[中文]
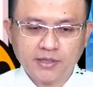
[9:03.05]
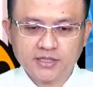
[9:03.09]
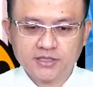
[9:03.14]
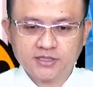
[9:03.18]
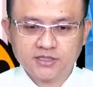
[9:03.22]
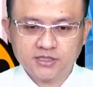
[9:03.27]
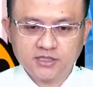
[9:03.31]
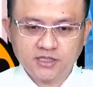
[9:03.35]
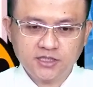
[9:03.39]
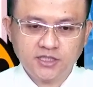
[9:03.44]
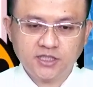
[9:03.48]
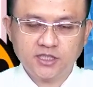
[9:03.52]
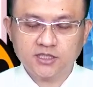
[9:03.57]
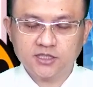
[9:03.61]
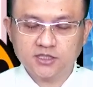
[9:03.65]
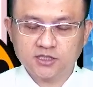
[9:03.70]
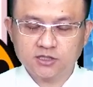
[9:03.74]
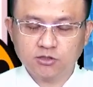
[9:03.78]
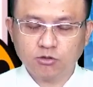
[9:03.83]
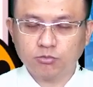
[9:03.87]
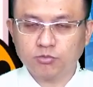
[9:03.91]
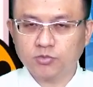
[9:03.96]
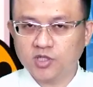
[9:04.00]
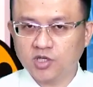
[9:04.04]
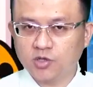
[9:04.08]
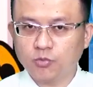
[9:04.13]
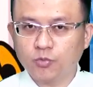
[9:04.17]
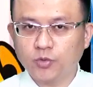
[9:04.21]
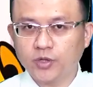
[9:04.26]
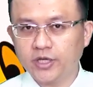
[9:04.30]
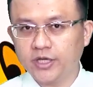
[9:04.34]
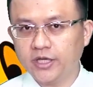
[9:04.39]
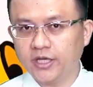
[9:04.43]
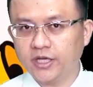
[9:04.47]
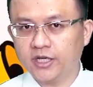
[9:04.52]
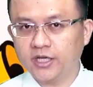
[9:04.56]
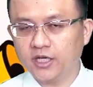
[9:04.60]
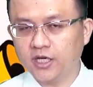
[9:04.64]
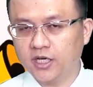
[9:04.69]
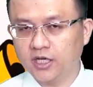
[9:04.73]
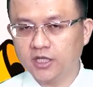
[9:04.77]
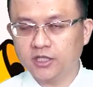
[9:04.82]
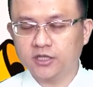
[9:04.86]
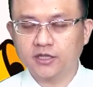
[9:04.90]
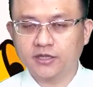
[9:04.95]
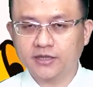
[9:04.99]
机体是我们认为一个
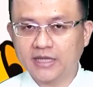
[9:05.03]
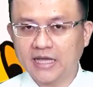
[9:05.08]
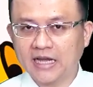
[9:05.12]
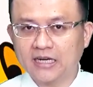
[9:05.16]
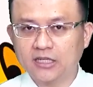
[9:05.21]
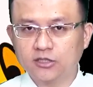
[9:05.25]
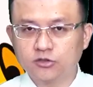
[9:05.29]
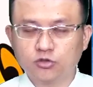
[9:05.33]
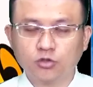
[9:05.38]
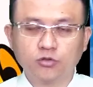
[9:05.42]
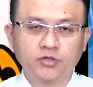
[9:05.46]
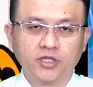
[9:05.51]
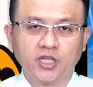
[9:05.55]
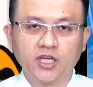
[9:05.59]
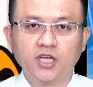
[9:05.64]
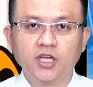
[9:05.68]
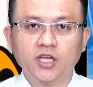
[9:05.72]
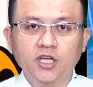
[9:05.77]
很大的重点，